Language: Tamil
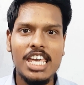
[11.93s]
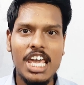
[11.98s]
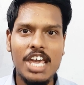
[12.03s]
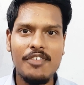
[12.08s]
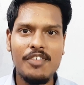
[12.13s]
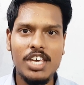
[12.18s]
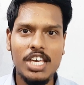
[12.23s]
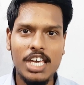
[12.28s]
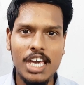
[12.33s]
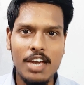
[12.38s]

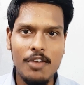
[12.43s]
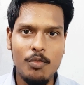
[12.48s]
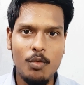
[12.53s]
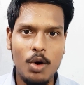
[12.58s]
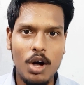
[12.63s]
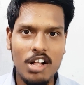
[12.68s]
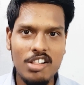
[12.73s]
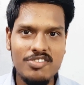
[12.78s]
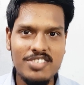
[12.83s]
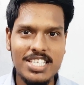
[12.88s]
ஏவிகே
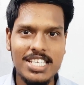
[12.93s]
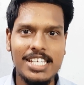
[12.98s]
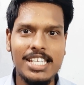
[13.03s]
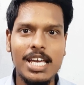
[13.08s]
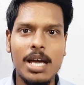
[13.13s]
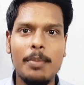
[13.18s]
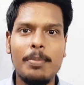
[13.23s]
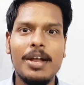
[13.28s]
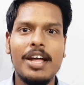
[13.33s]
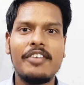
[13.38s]
வால்ஸ்
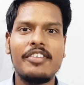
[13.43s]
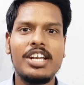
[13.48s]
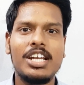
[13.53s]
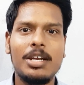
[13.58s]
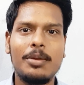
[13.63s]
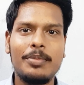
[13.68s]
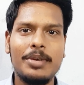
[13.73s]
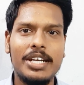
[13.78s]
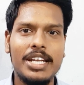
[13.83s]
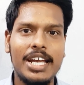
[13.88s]
இந்தியா பிரைவேட்
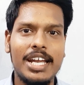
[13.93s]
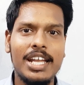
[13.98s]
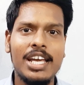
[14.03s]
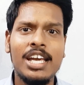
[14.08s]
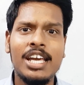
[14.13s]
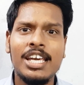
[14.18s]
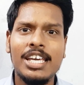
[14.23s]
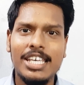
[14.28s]
லிமிடெட்